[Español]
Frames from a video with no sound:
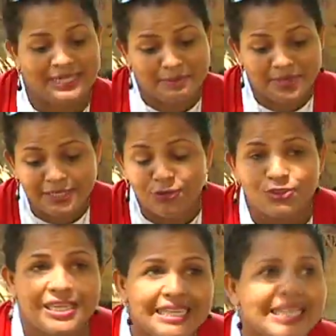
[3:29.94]
Tal vez no
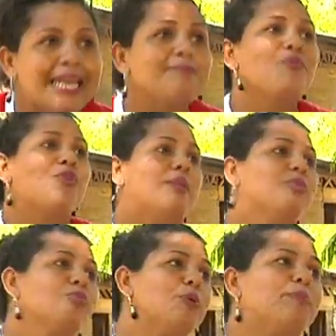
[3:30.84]
tendremos el
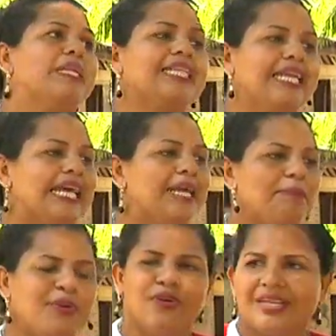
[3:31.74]
montón para traer,
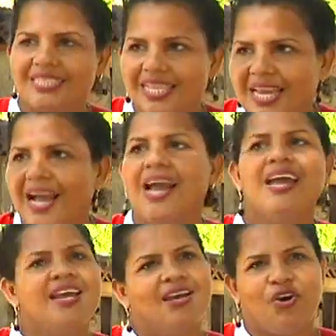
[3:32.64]
pero aunque sea
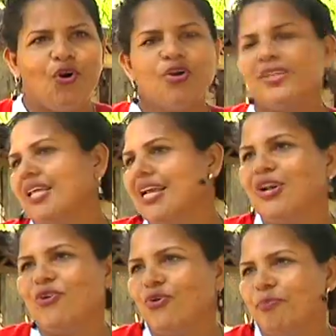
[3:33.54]
corte,
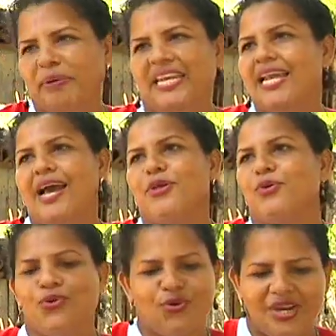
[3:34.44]
lo
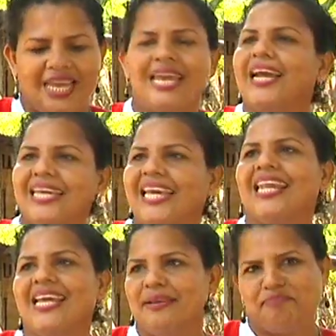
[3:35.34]
peinado, lo que ellas
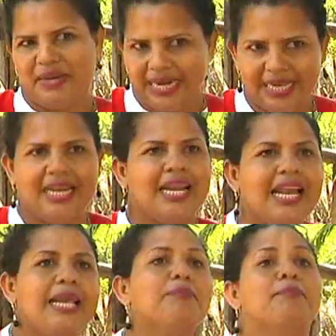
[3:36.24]
quieran para
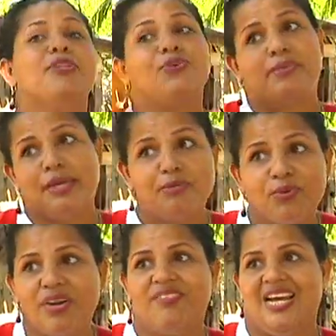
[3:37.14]
alegrarlas en el momento, venimos
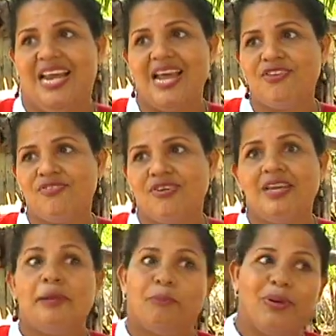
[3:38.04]
una vez al año,
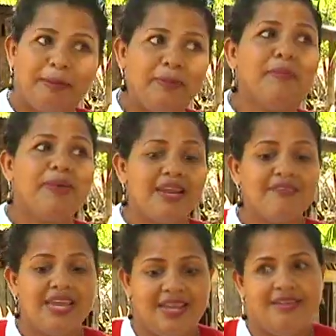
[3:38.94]
pues es primera
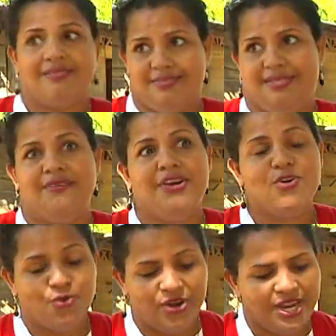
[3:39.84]
vez eh, que
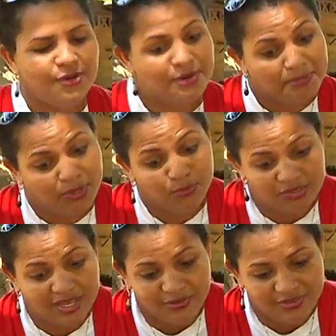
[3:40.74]
vengo con ellos y me ha
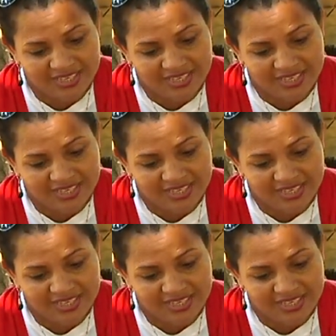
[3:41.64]
gustado.